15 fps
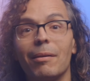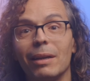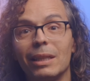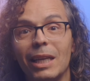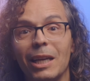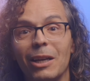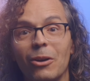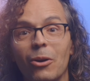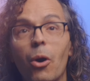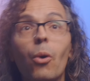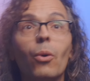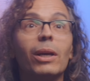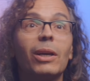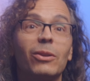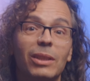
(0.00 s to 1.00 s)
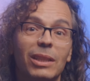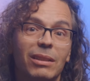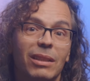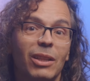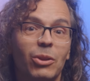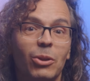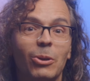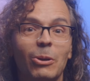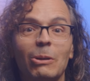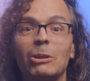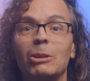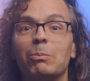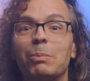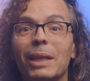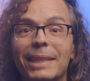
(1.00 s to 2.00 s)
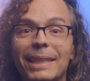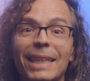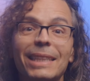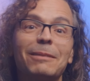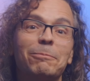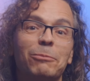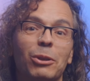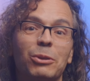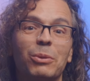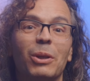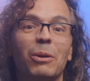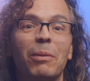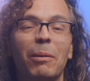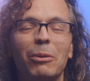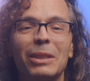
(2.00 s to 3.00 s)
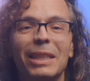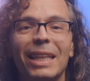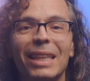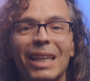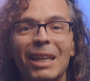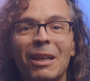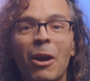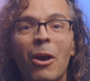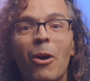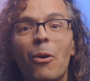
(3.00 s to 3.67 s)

Valier Go y con distintos presets, pues bueno, vamos a hacer